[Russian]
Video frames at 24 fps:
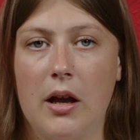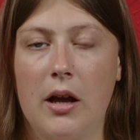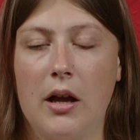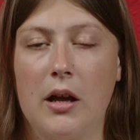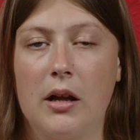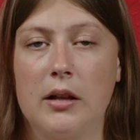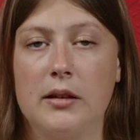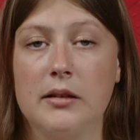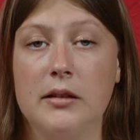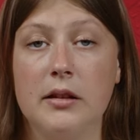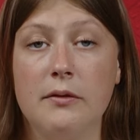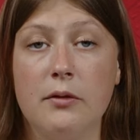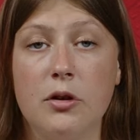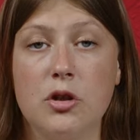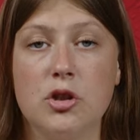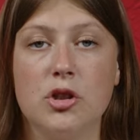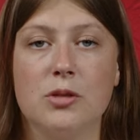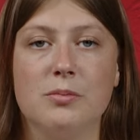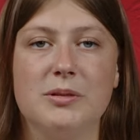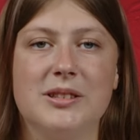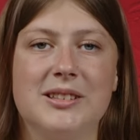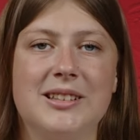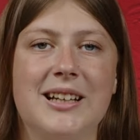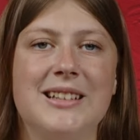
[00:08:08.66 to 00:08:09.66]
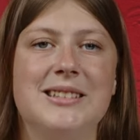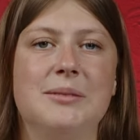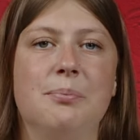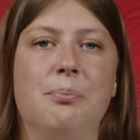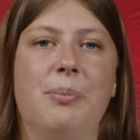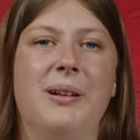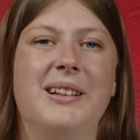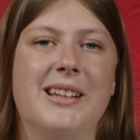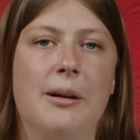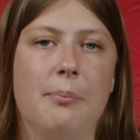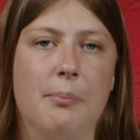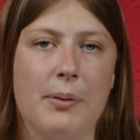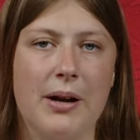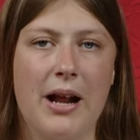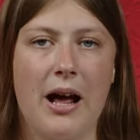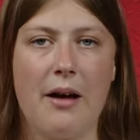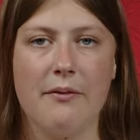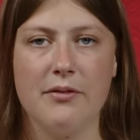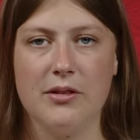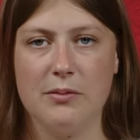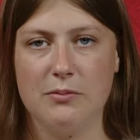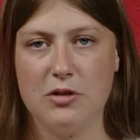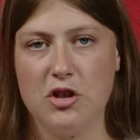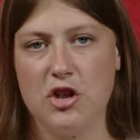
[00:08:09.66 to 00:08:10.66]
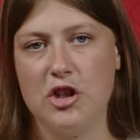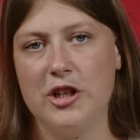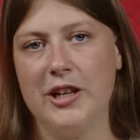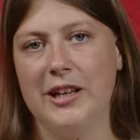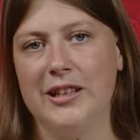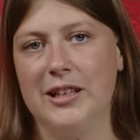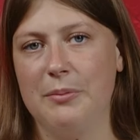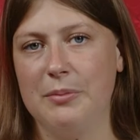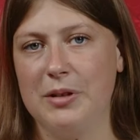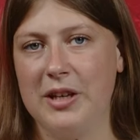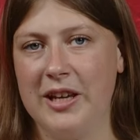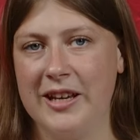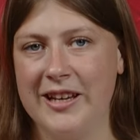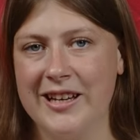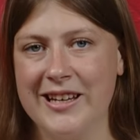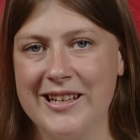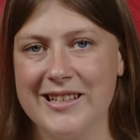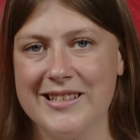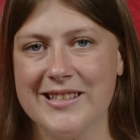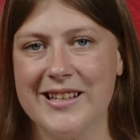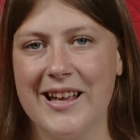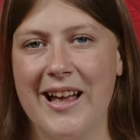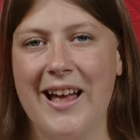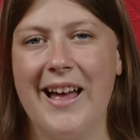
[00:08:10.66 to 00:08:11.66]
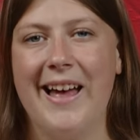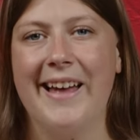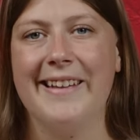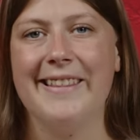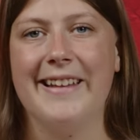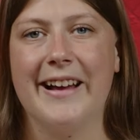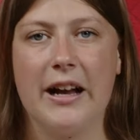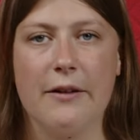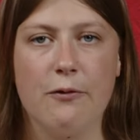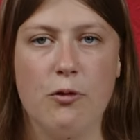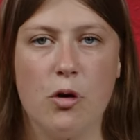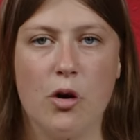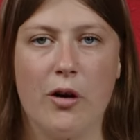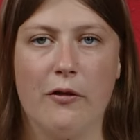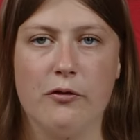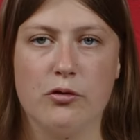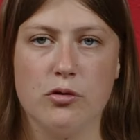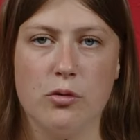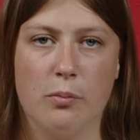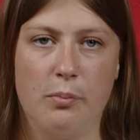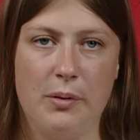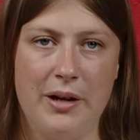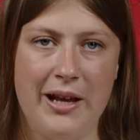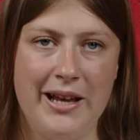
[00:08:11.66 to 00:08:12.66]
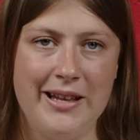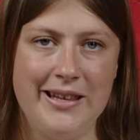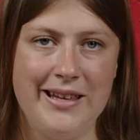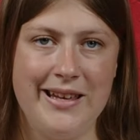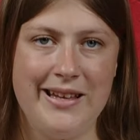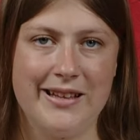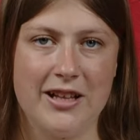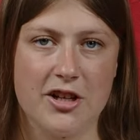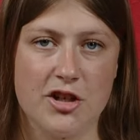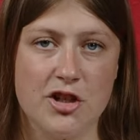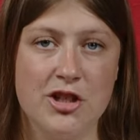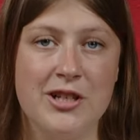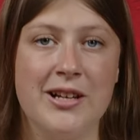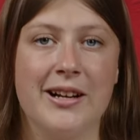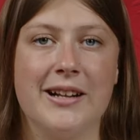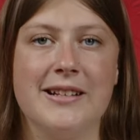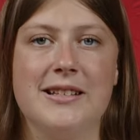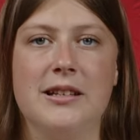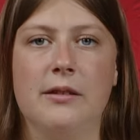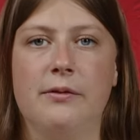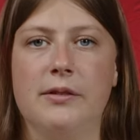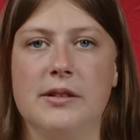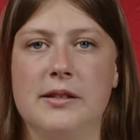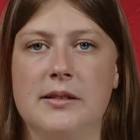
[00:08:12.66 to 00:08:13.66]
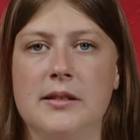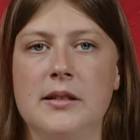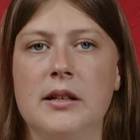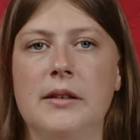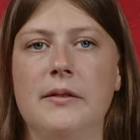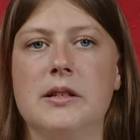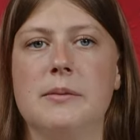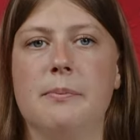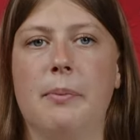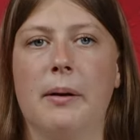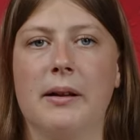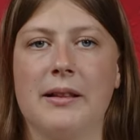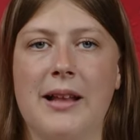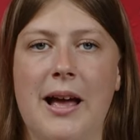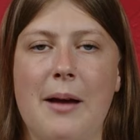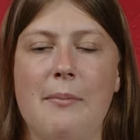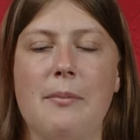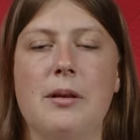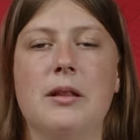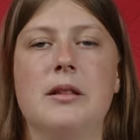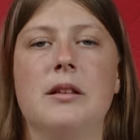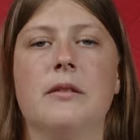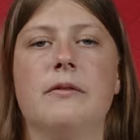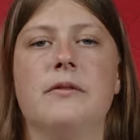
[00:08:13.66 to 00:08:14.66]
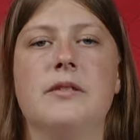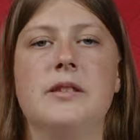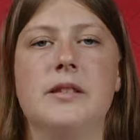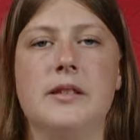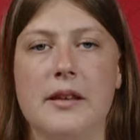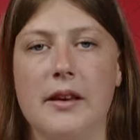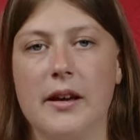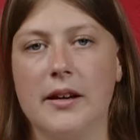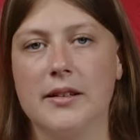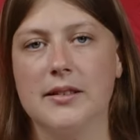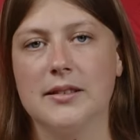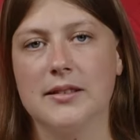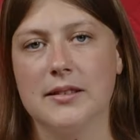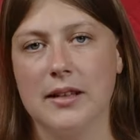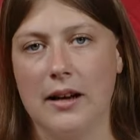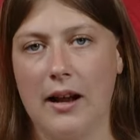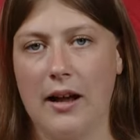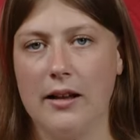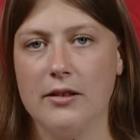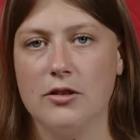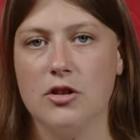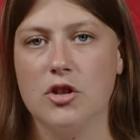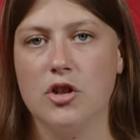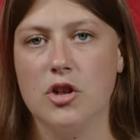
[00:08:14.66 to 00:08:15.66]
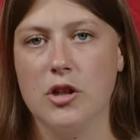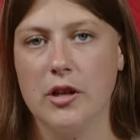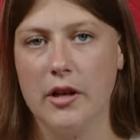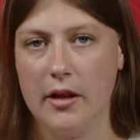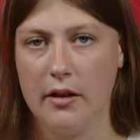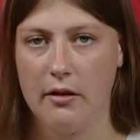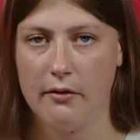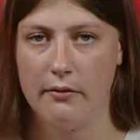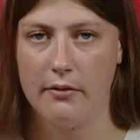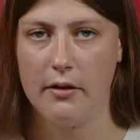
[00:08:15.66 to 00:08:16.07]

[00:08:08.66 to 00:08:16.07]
Для того, чтобы стать полноправным членом ЕС, договор о вступлении должны ратифицировать парламенты всех стран-членов.